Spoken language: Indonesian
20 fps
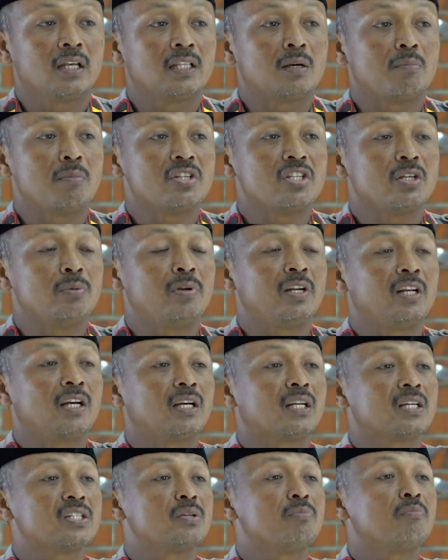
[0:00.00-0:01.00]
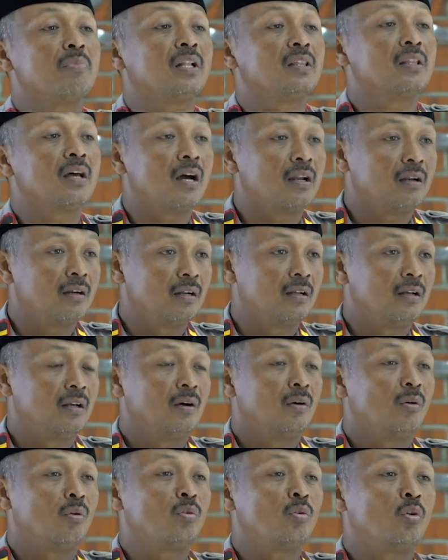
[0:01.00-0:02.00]
kita masih diberikan kesempatan
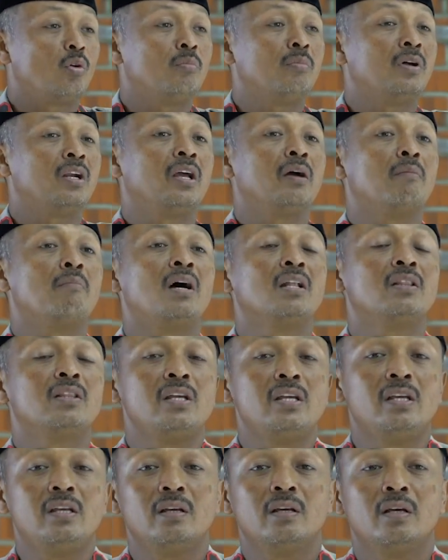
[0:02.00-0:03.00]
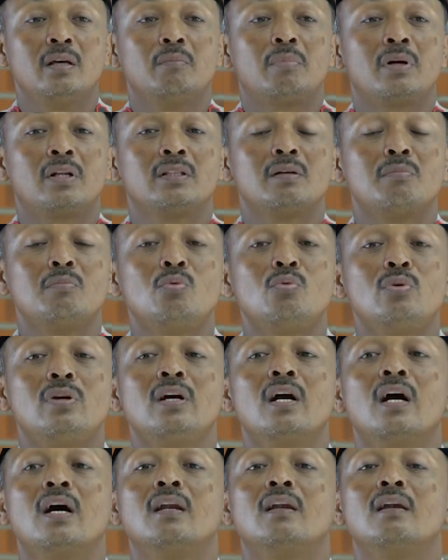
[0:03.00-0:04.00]
untuk menikmati bertemu
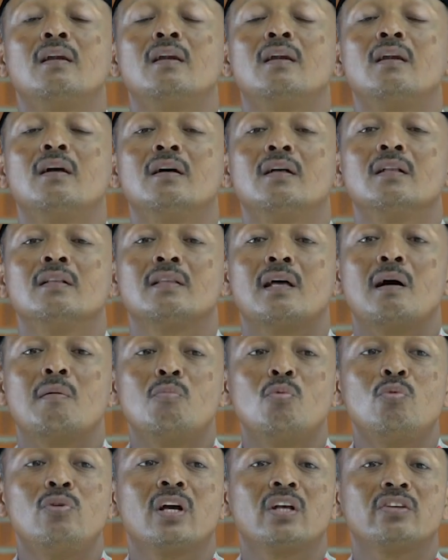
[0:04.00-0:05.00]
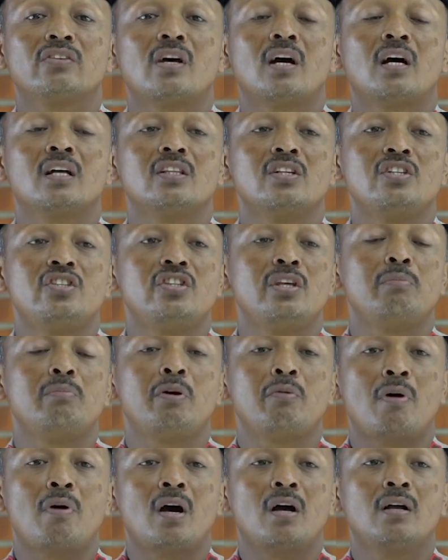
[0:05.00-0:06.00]
dengan tamu yang sangat
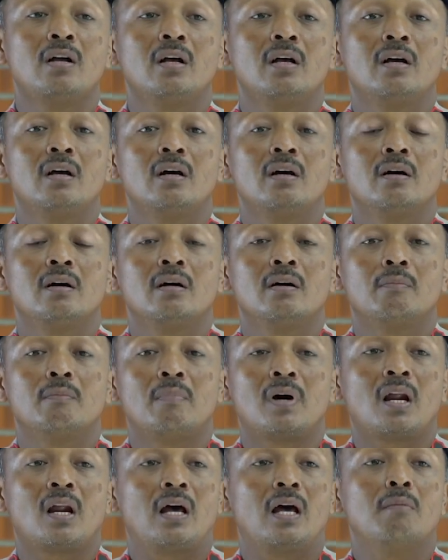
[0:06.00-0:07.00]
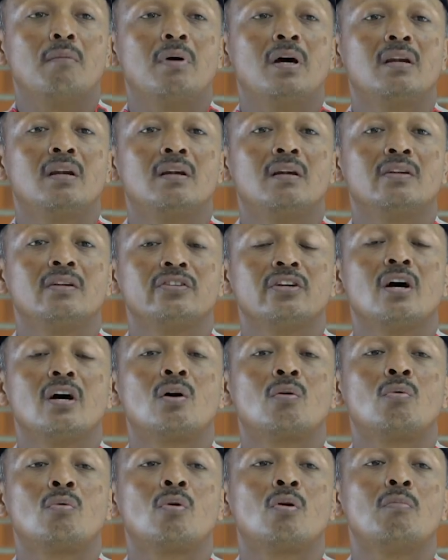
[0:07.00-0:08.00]
istimewa. Marhaban
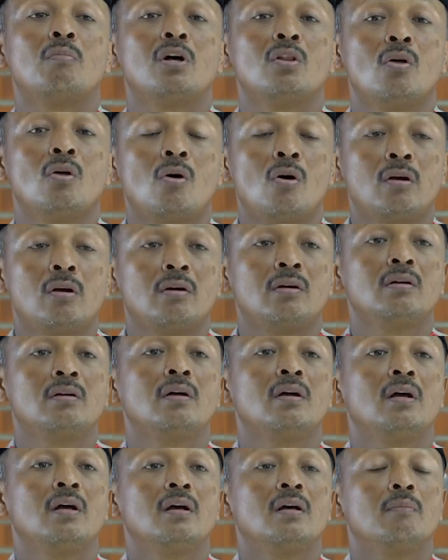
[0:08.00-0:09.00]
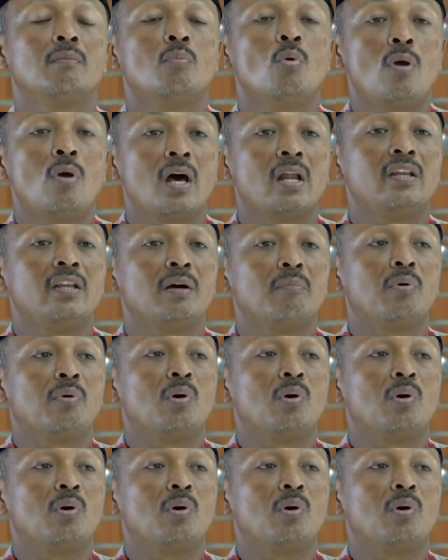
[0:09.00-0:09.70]
syahrul Ramadan, bulan yang